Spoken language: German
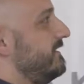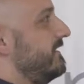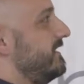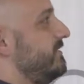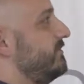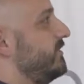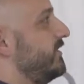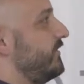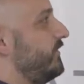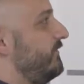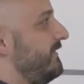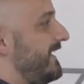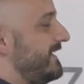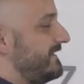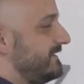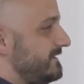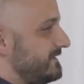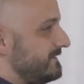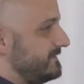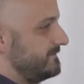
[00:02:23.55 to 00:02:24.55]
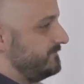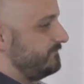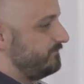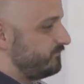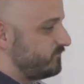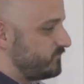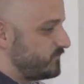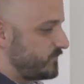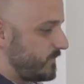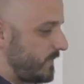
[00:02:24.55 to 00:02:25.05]
immer so weiter.
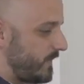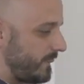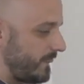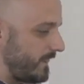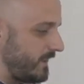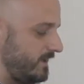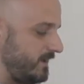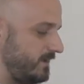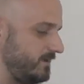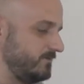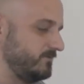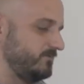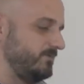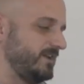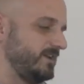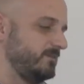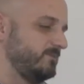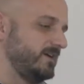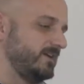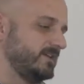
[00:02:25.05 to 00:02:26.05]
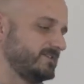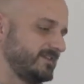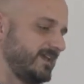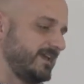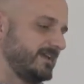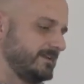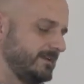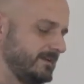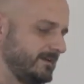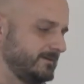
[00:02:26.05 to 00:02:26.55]
Äh, war da mal eine
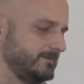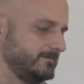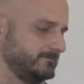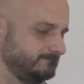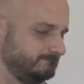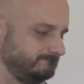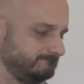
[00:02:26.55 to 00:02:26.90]
Zeit lang